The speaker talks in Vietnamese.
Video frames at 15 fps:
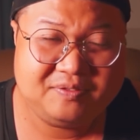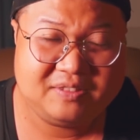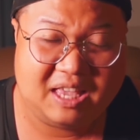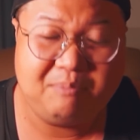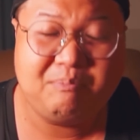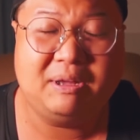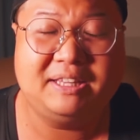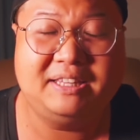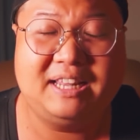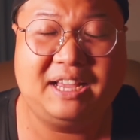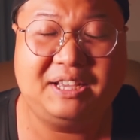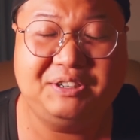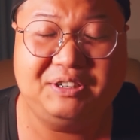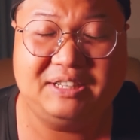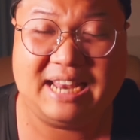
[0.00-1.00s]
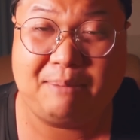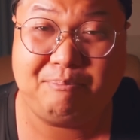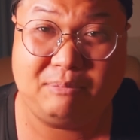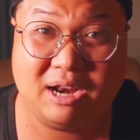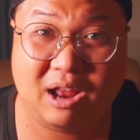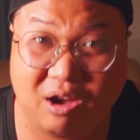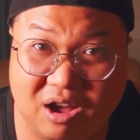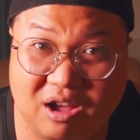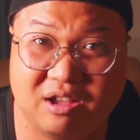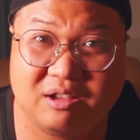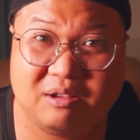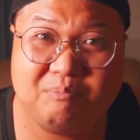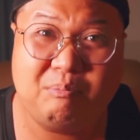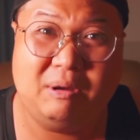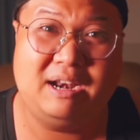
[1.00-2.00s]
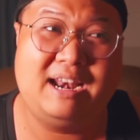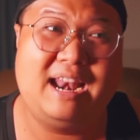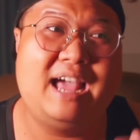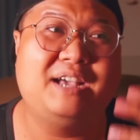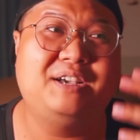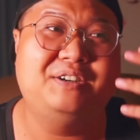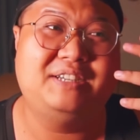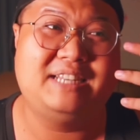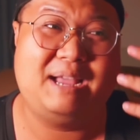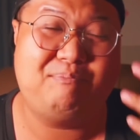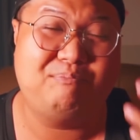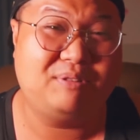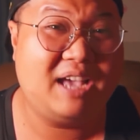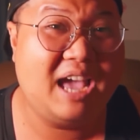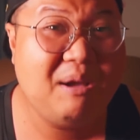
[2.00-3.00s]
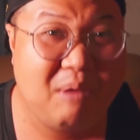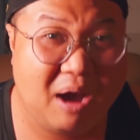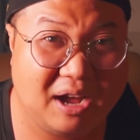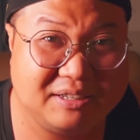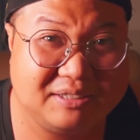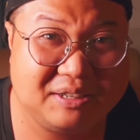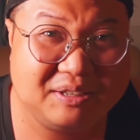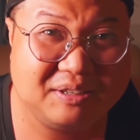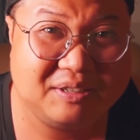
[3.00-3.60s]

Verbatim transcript: thì mình là người nằm ở đó mình là người nằm kế bên